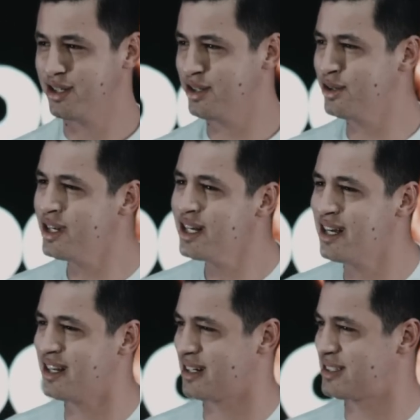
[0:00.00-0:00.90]
You need to
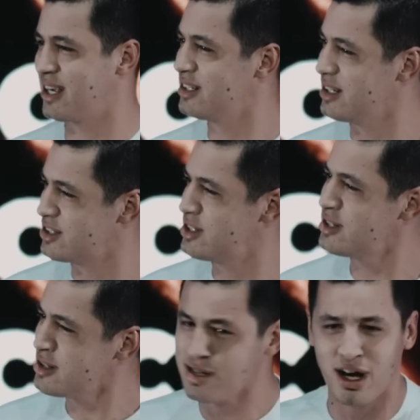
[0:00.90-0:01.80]
understand this.
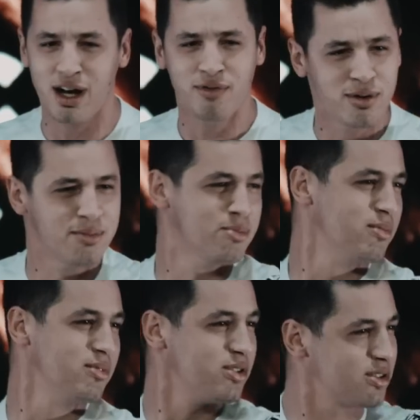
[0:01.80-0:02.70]
This is love
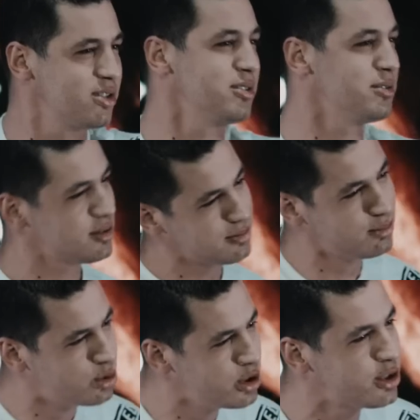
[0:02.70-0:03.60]

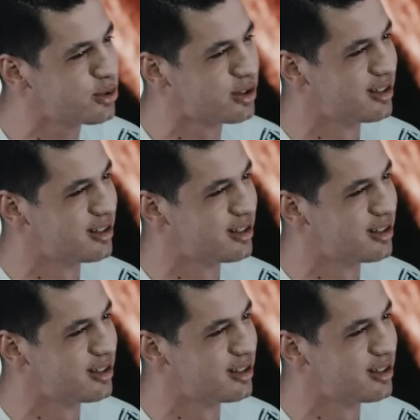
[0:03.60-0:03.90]
muito.